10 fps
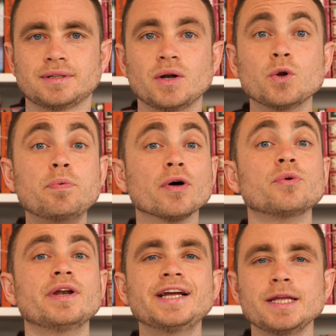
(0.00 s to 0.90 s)
Le plan
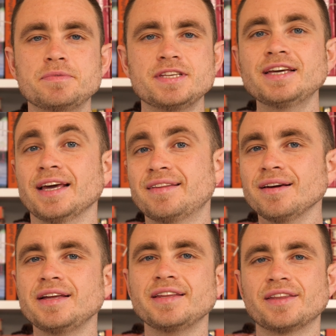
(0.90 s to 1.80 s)
de l'écliptique est
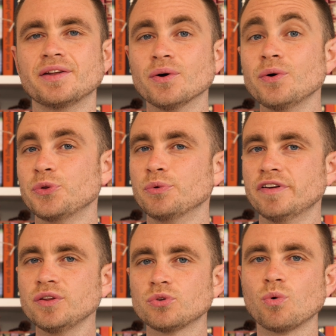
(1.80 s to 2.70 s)
incliné d'un angle de
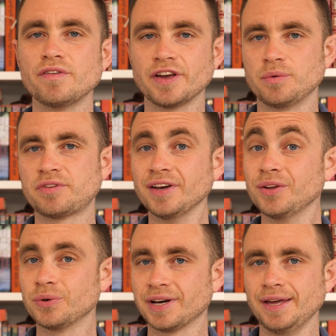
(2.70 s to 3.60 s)
23,5
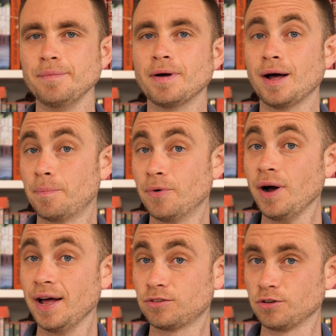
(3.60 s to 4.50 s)
degrés par
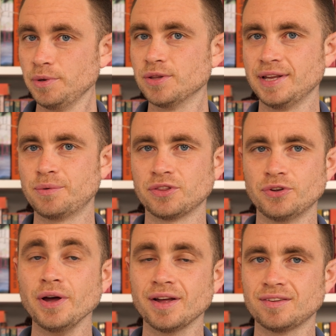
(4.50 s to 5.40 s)
rapport à celui de
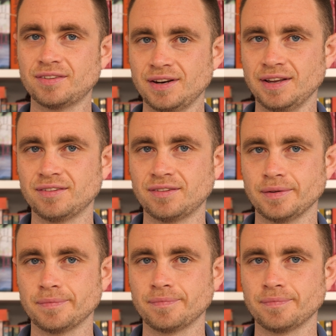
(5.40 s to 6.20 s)
l'équateur céleste.